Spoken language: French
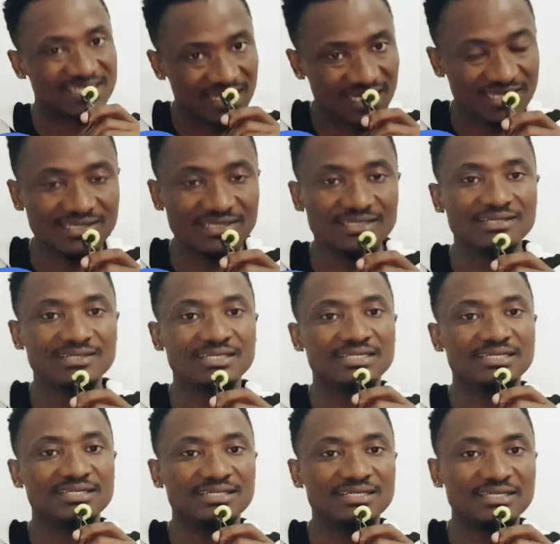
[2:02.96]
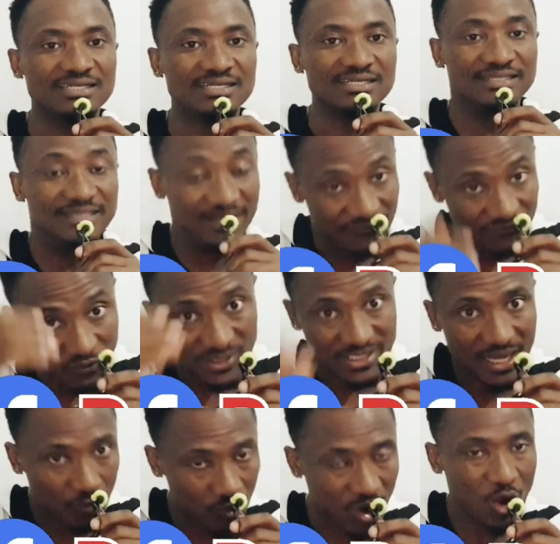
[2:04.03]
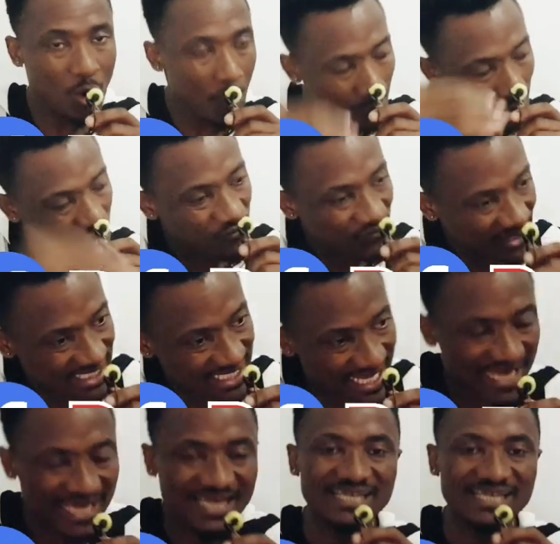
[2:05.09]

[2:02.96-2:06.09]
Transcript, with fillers: ça. De vous à moi, on peut faire ça.